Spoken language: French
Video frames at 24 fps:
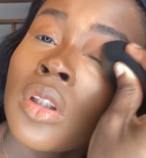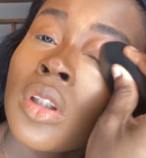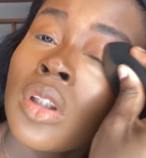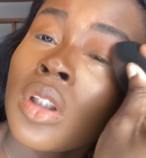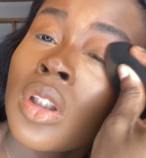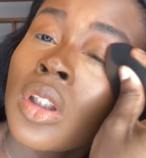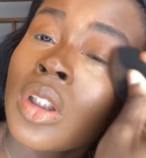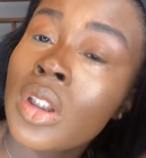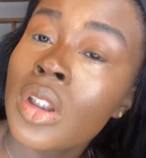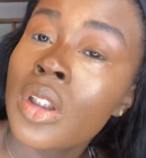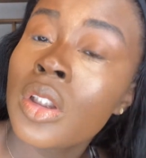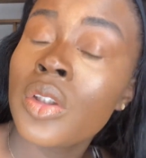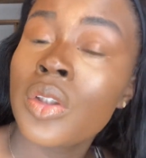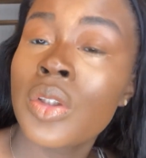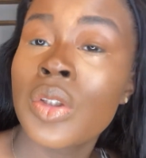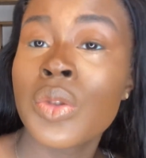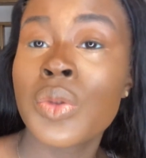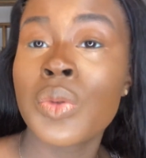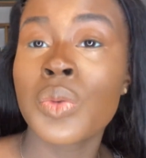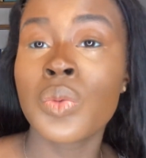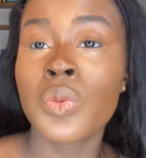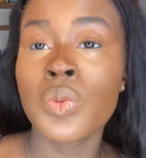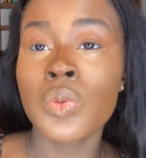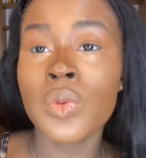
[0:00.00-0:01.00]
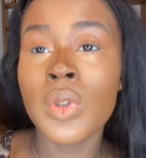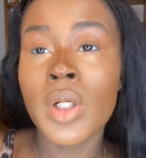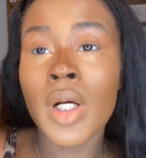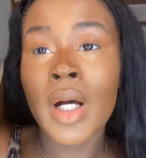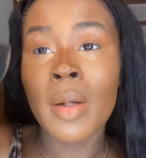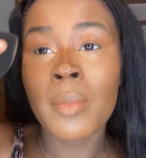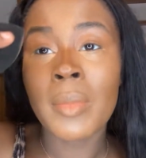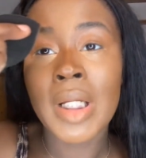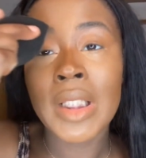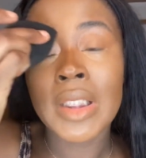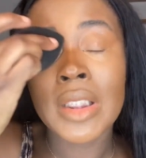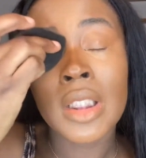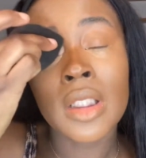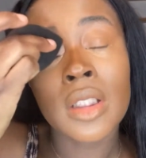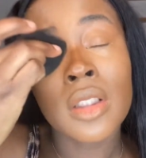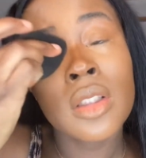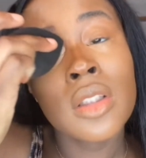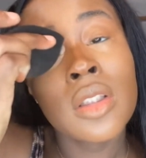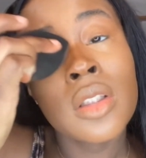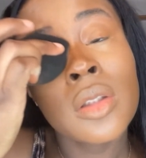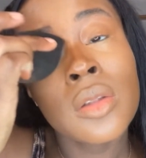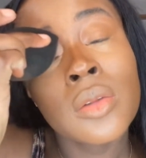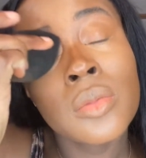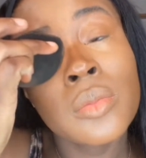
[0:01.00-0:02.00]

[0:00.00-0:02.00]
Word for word: Qui est du coup à ma teinte.